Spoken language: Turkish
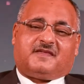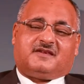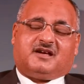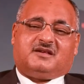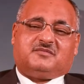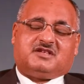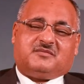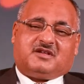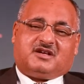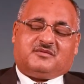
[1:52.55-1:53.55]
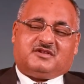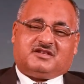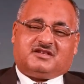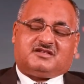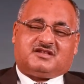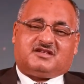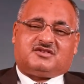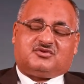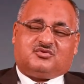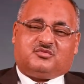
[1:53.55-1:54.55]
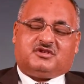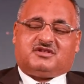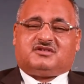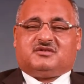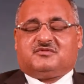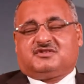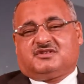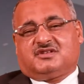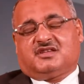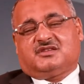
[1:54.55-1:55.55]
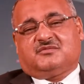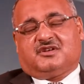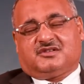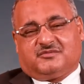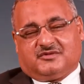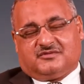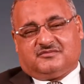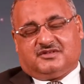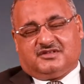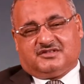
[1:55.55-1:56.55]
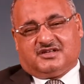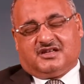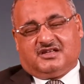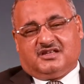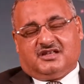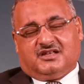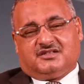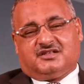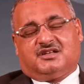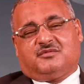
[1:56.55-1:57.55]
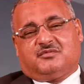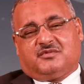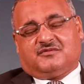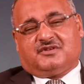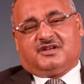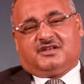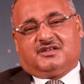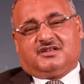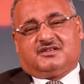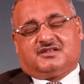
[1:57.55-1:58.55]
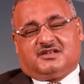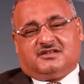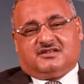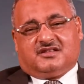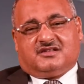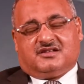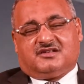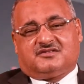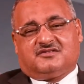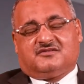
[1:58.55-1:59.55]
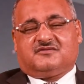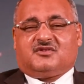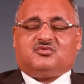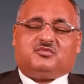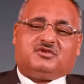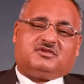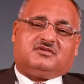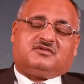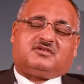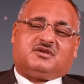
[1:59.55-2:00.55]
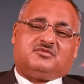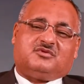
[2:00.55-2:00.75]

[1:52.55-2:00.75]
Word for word: Yani bize merhamet edeceğinizi ümit ettiğim için kendimi atmadım deyince Cenab-ı Mevla senin de niyazın ve ümidin kabul